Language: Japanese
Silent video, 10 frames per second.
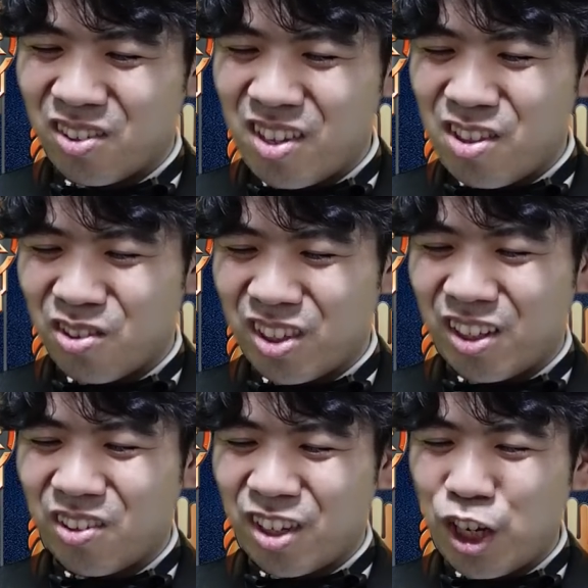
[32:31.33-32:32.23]
戦場出た
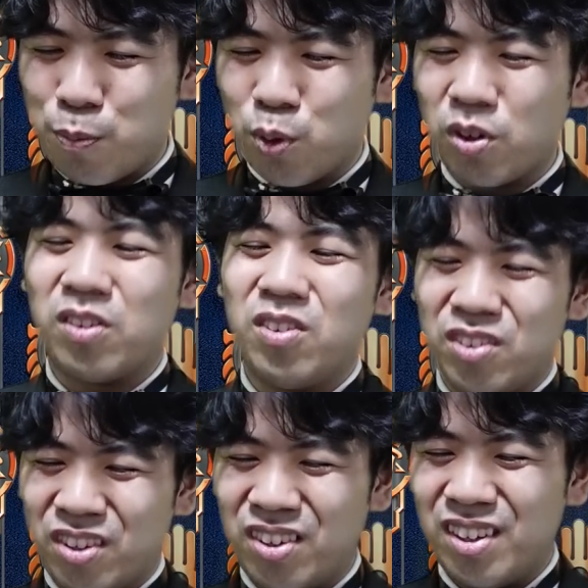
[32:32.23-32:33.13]
時に防御する
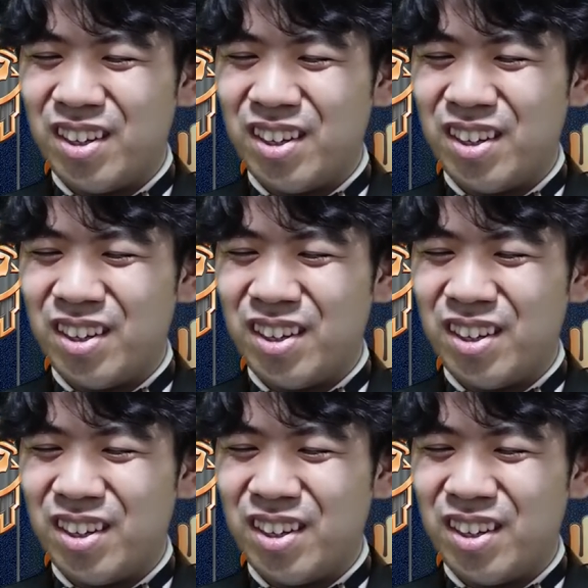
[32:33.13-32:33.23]
と、